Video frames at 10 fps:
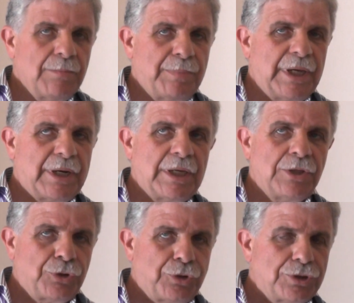per
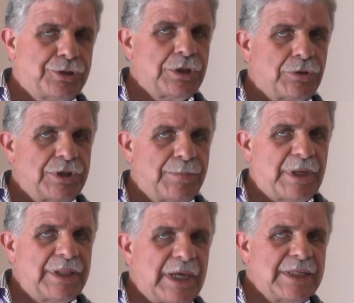
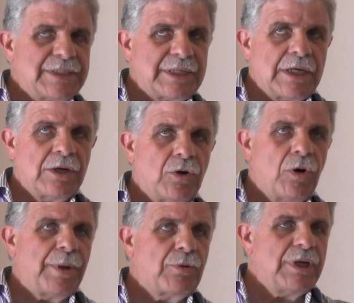tossicodipendenza
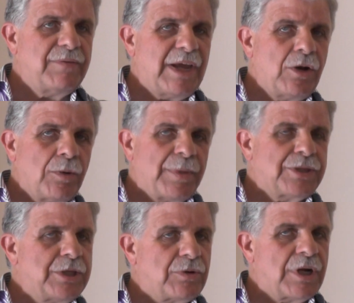o per un livello
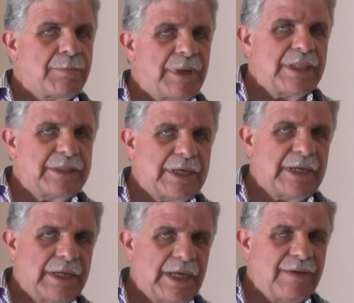
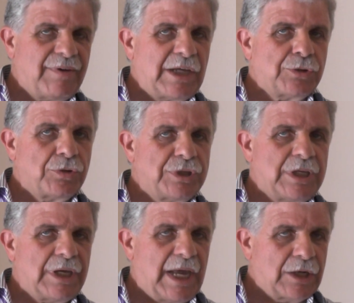particolarmente elevato
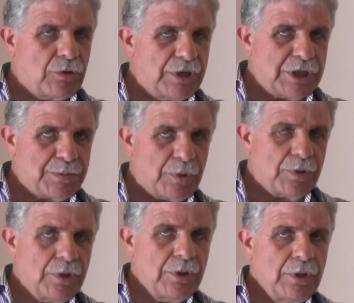di alcolismo.
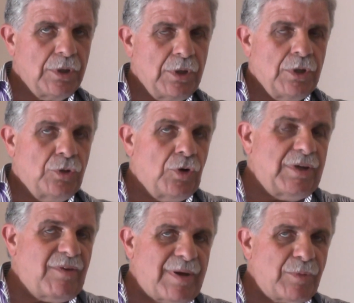Noi
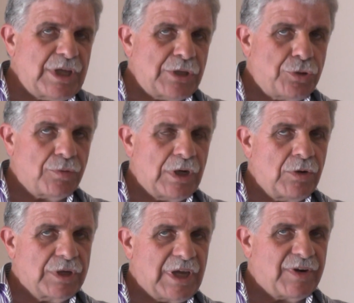avevamo detto
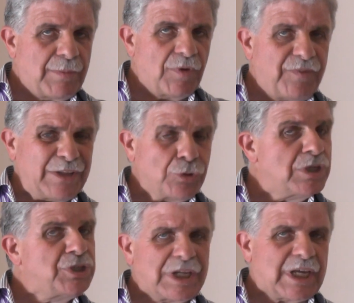quello che avremmo fatto
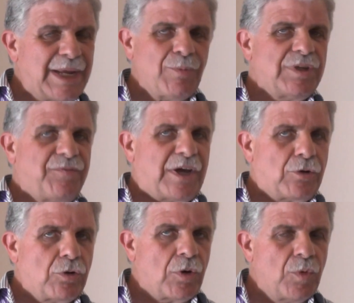e cercheremo di
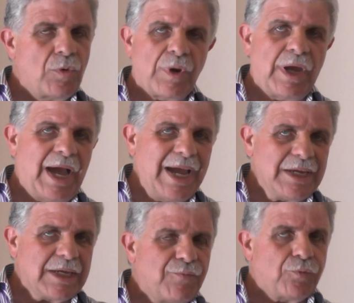farlo comunque,
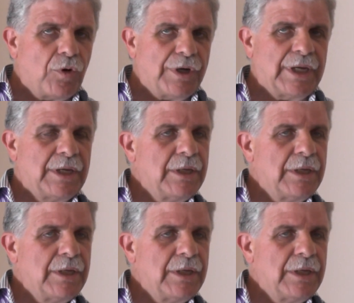anche fuori